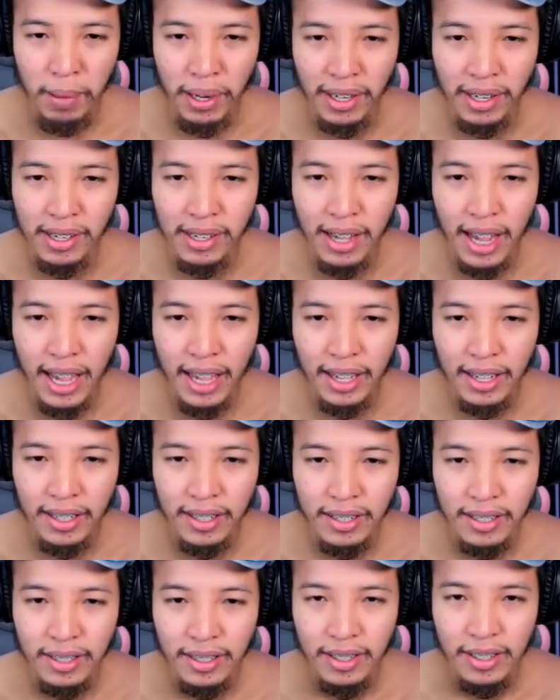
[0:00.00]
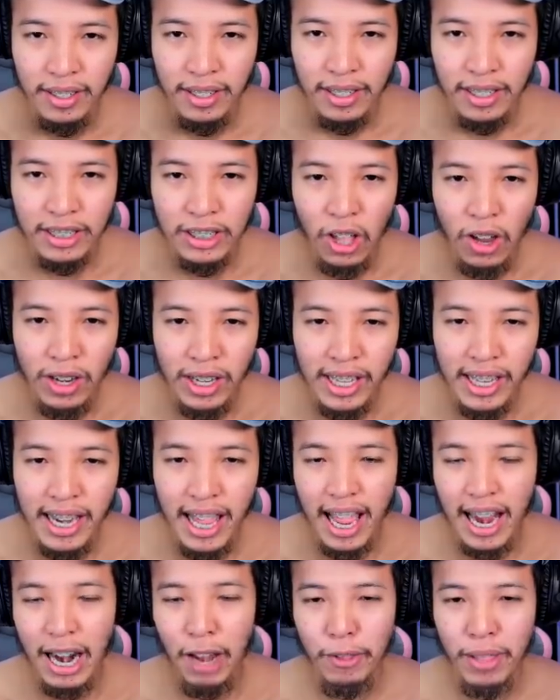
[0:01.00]
ไปเรื่อยๆคือตอนนี้
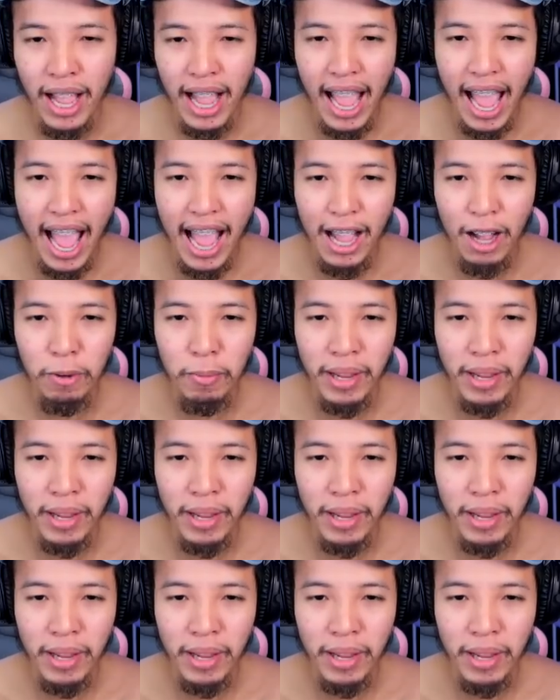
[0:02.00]
เนี่ยเรายังฆ่าเขา